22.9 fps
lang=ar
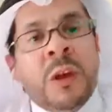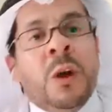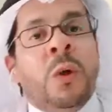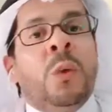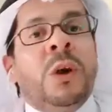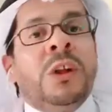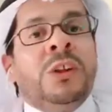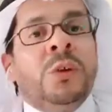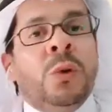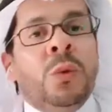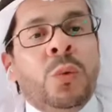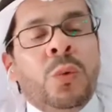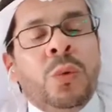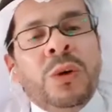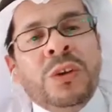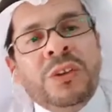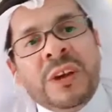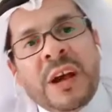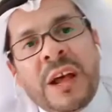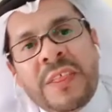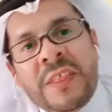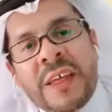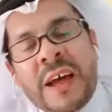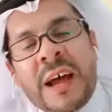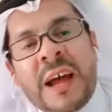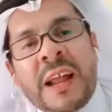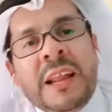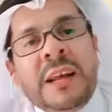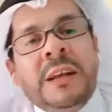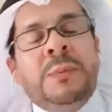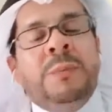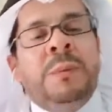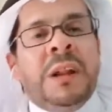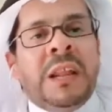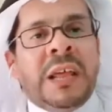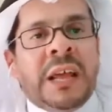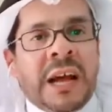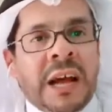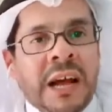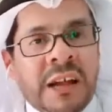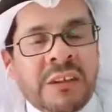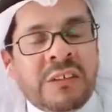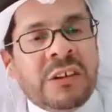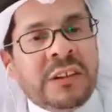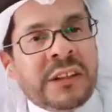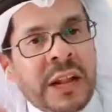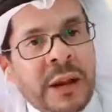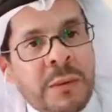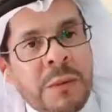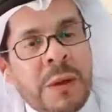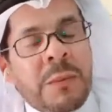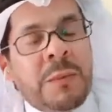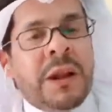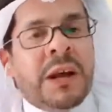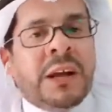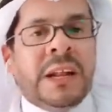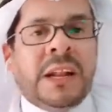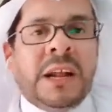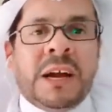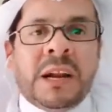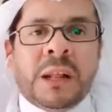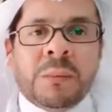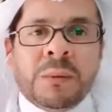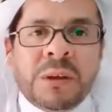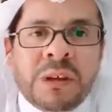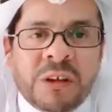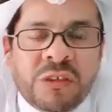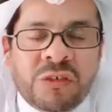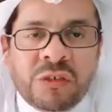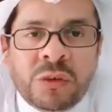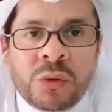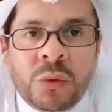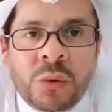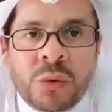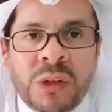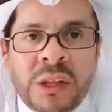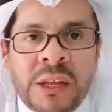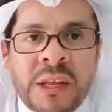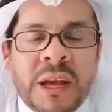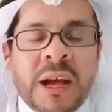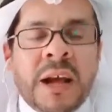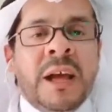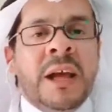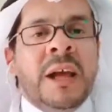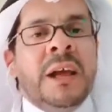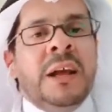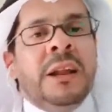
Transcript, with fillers: وتوج ذلك برئاسة المملكة العربية السعودية